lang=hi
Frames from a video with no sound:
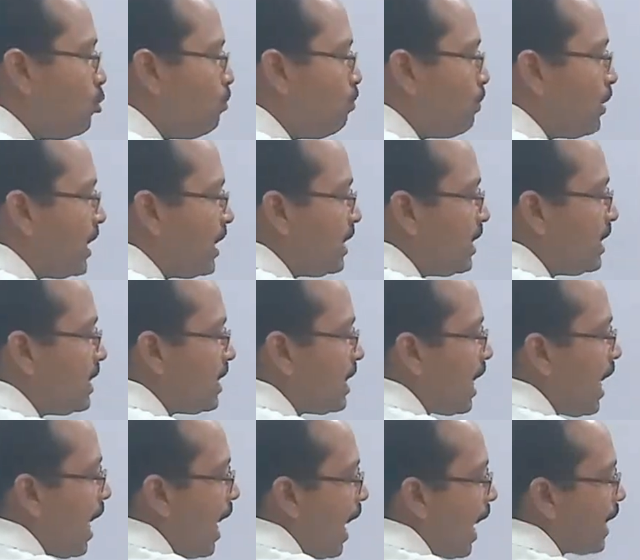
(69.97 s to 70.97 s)
तो
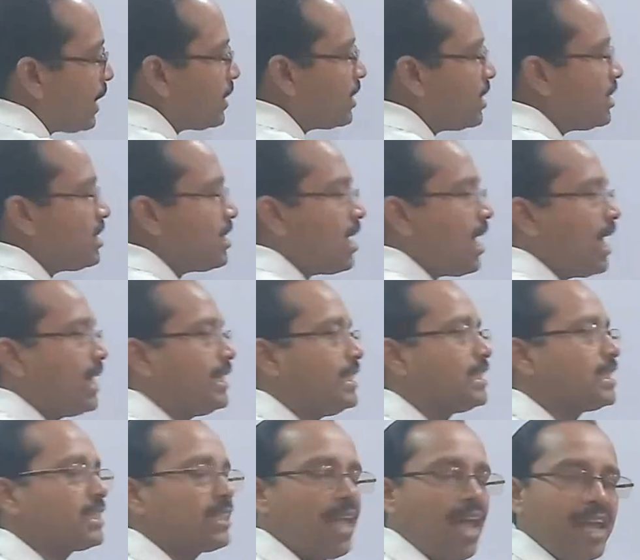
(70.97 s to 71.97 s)
बेलन का आयतन
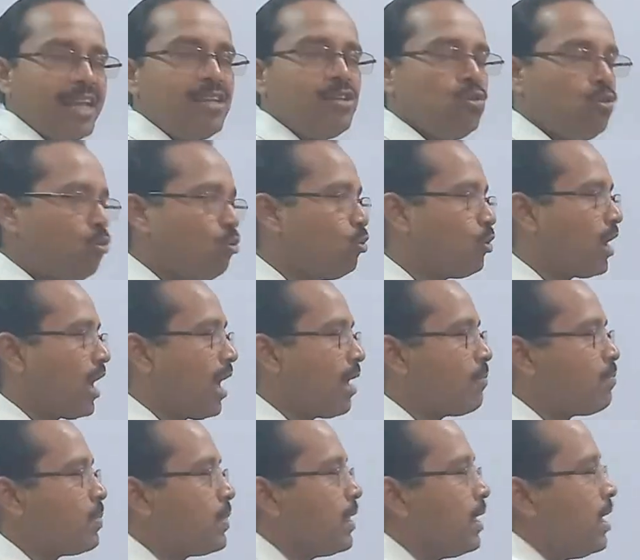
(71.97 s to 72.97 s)
खाली स्थान होगा
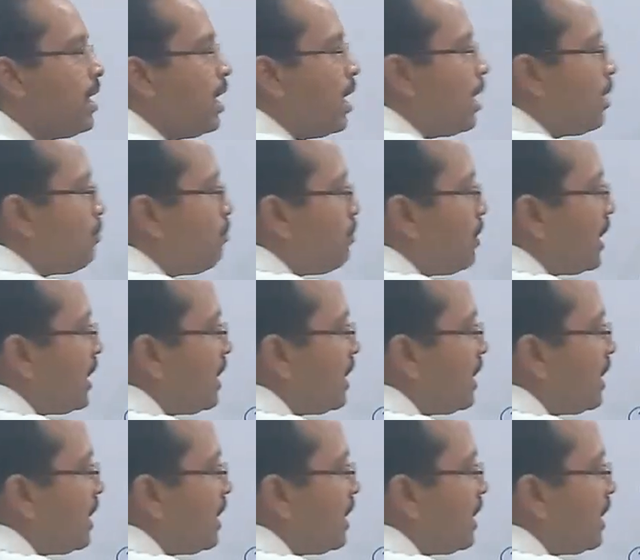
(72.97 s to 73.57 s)
अब